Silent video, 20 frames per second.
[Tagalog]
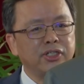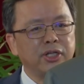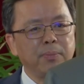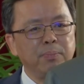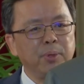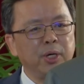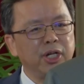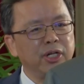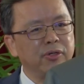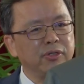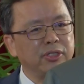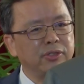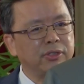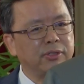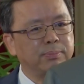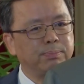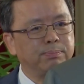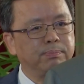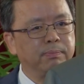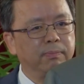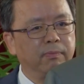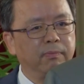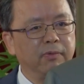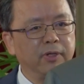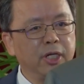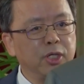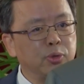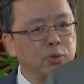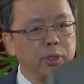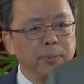to the Philippines
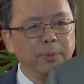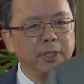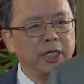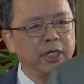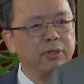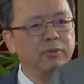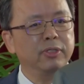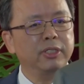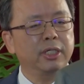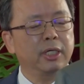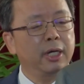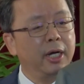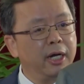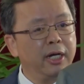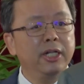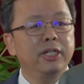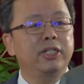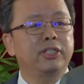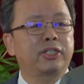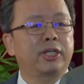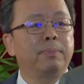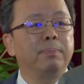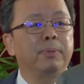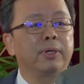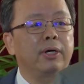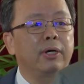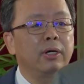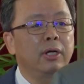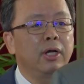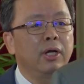Wang Xilian
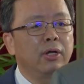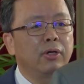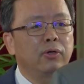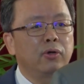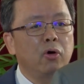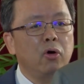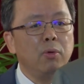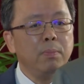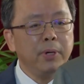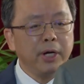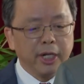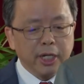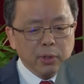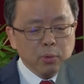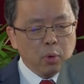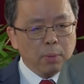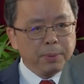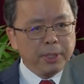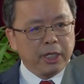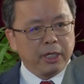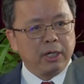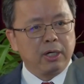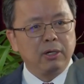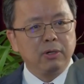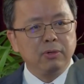na kung may